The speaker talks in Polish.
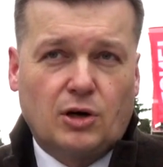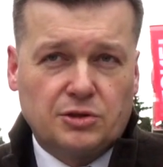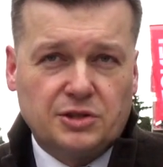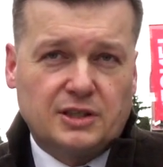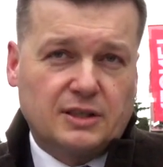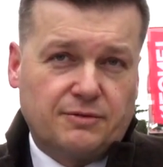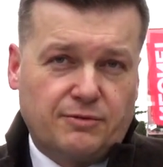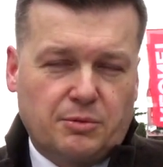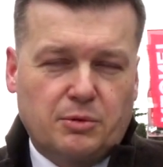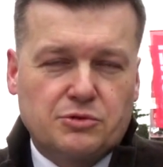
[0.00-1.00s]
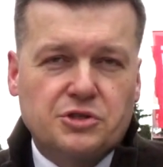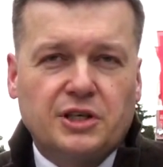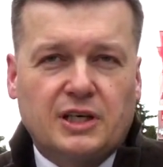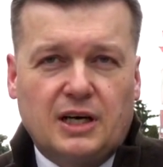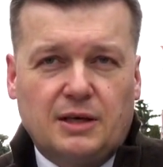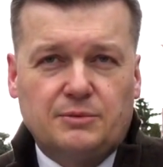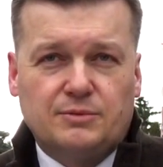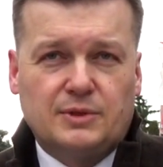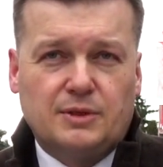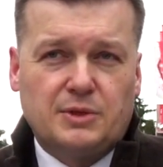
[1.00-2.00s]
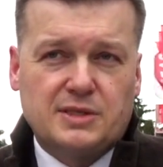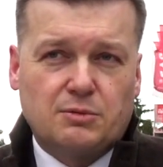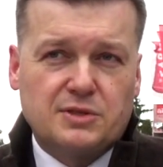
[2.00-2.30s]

chodnik tak w formie łącznika między